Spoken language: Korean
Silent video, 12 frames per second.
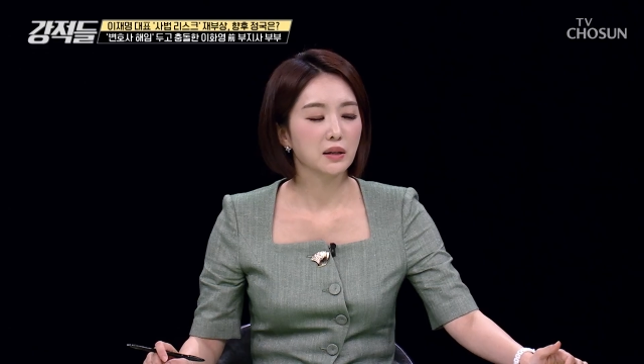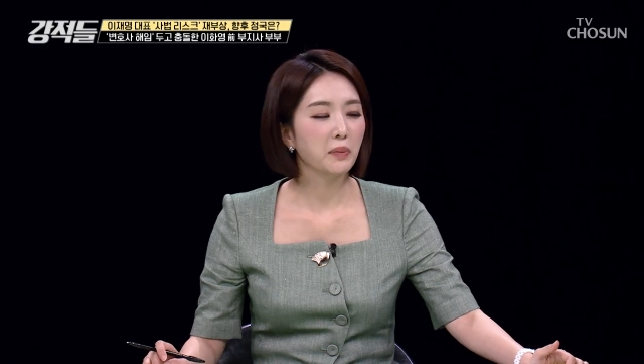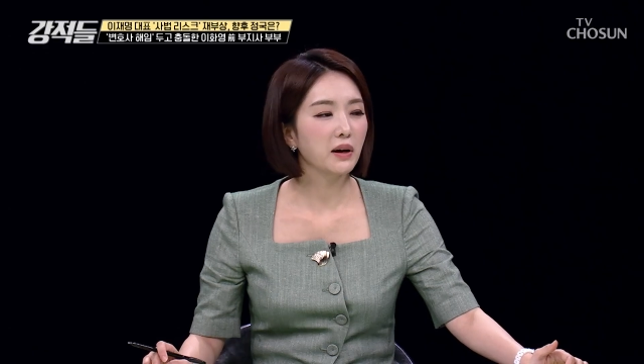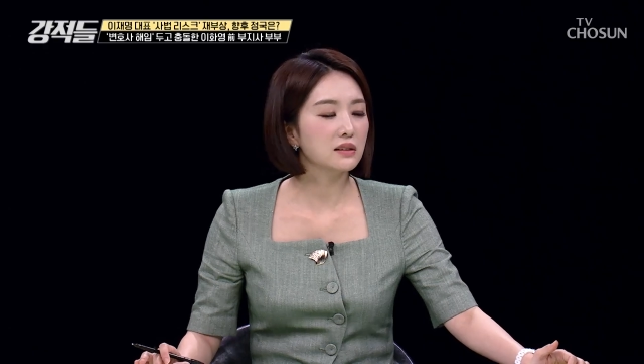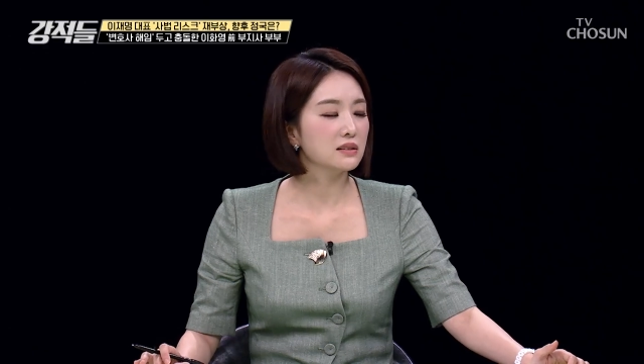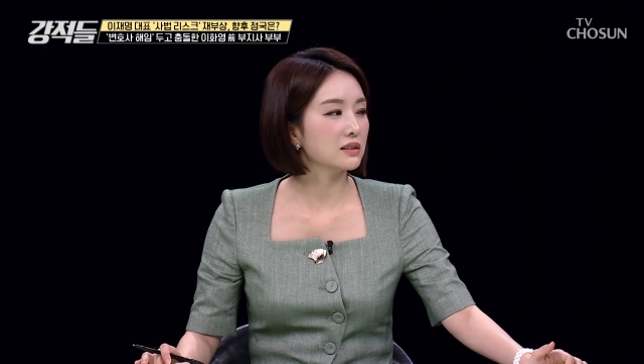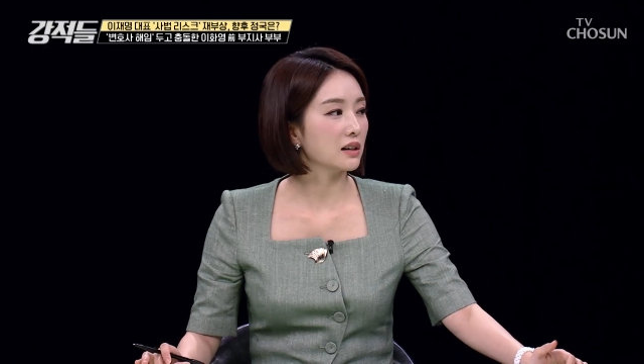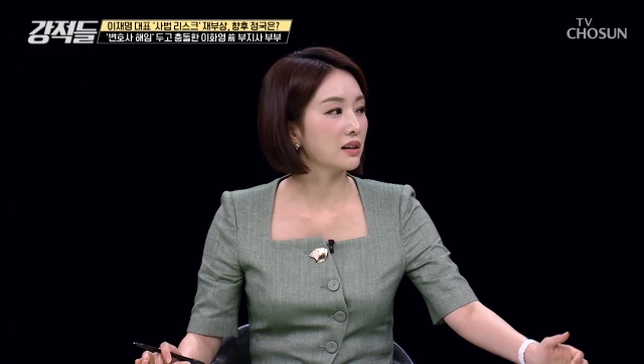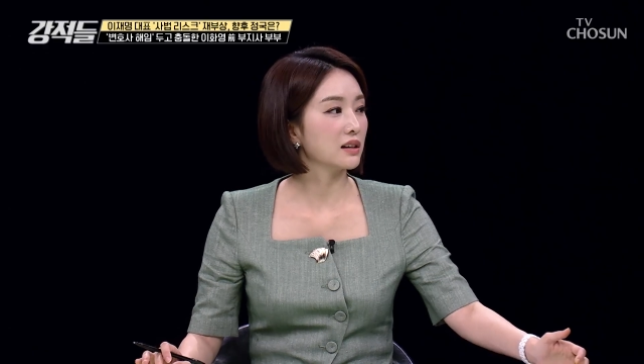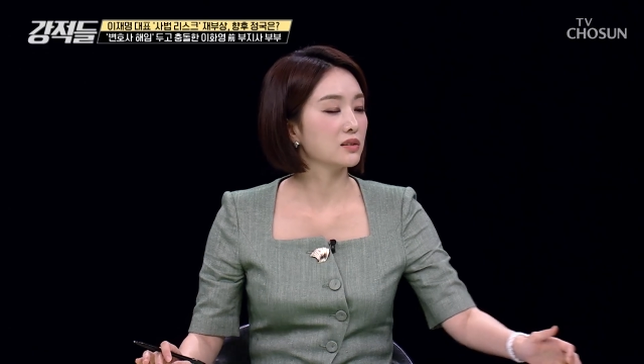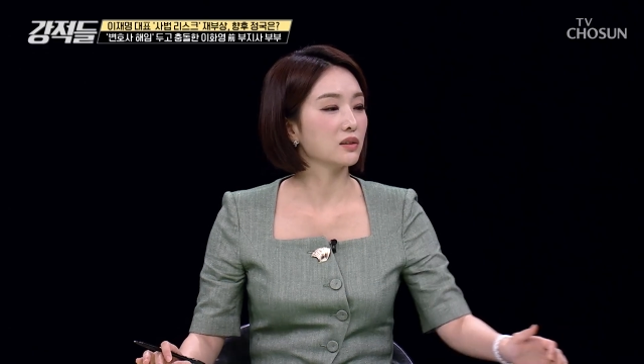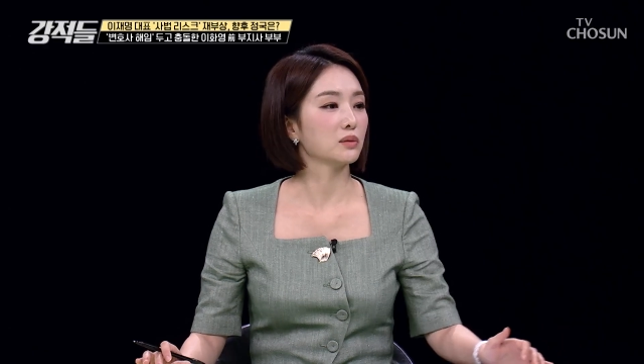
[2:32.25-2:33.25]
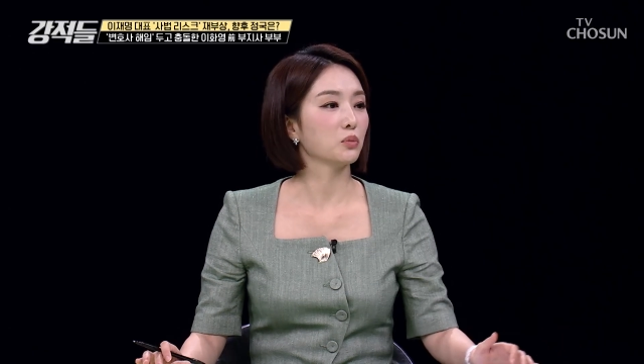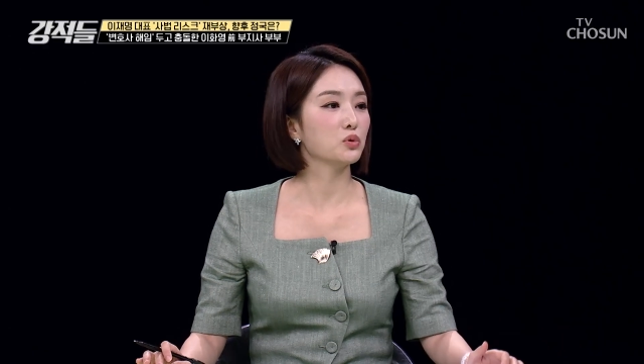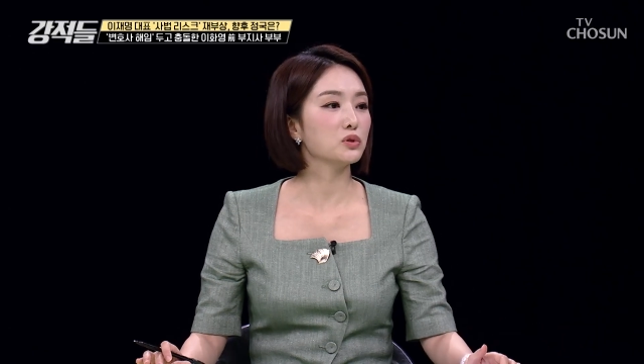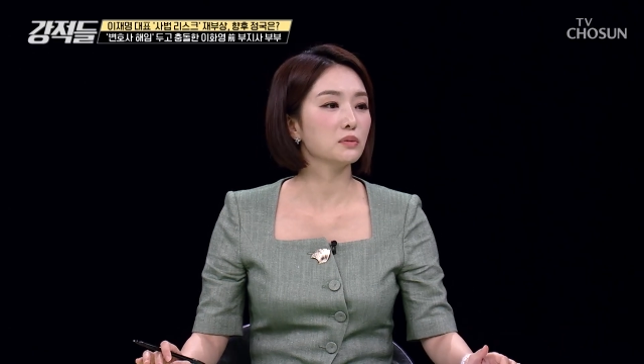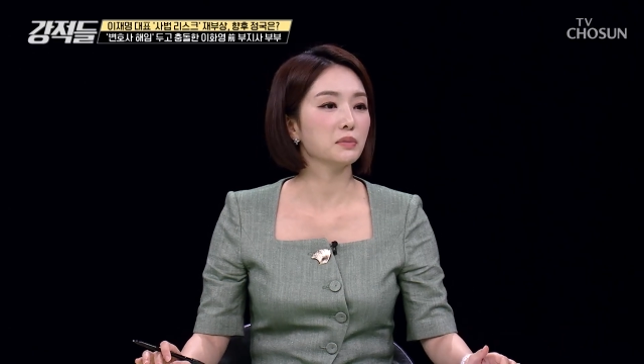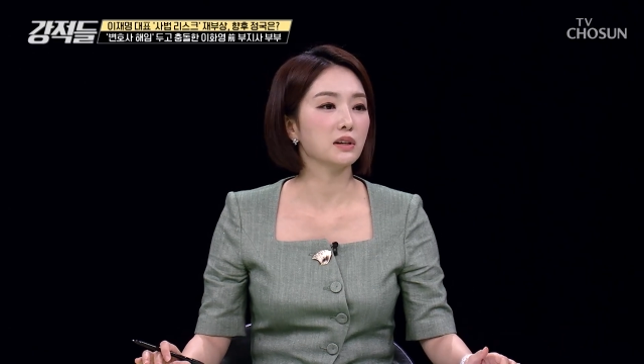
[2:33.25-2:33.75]
재판장에서 그
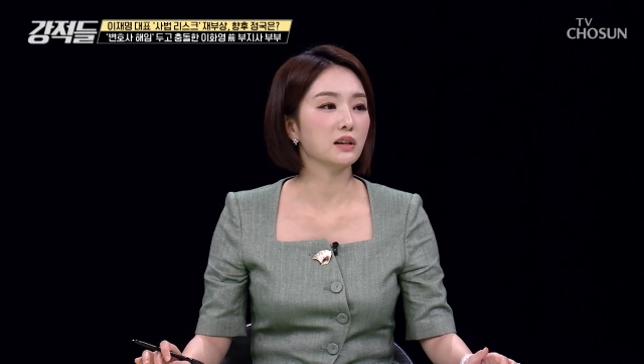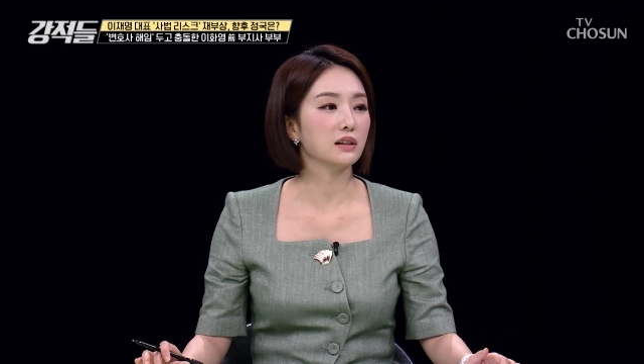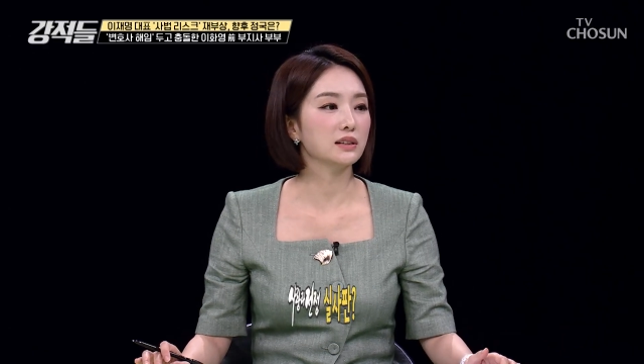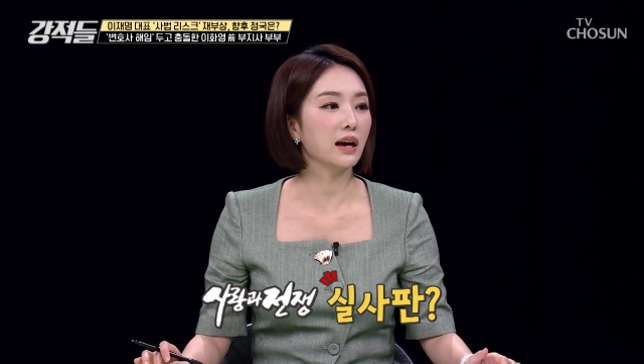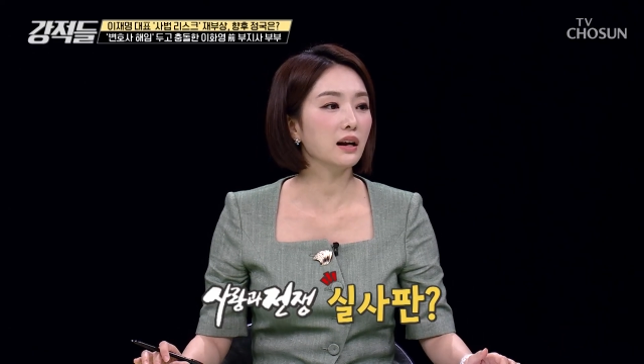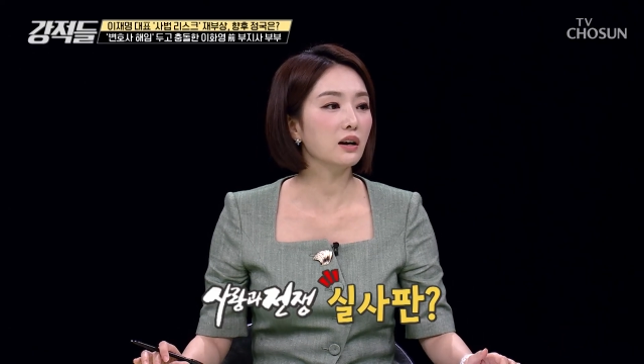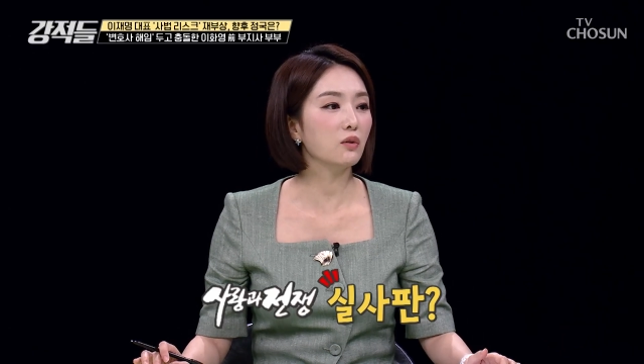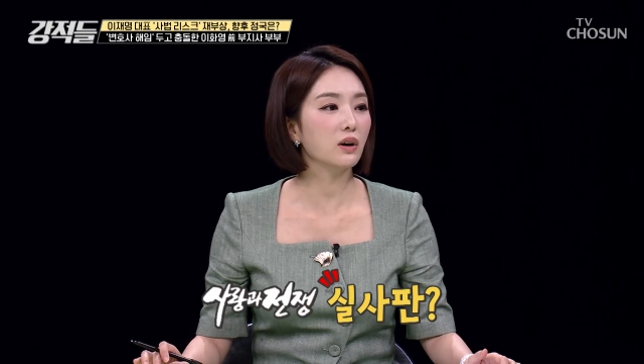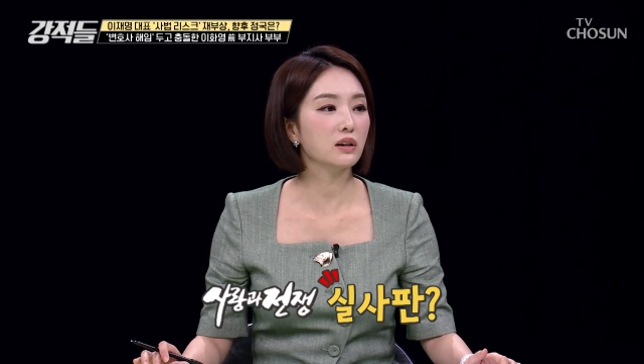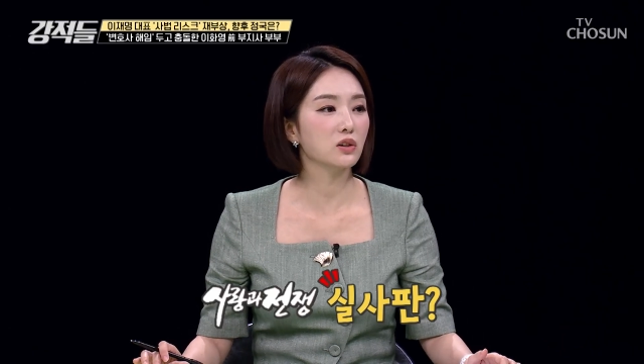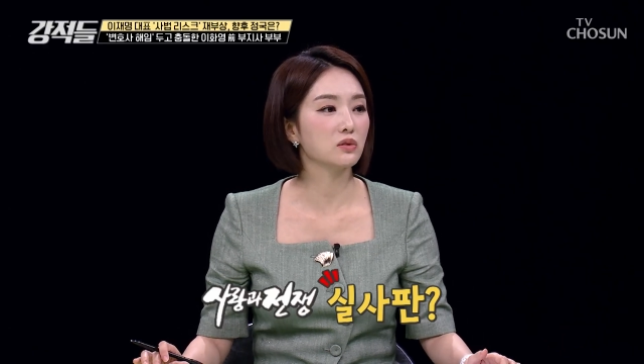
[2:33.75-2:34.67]
모습이 사랑과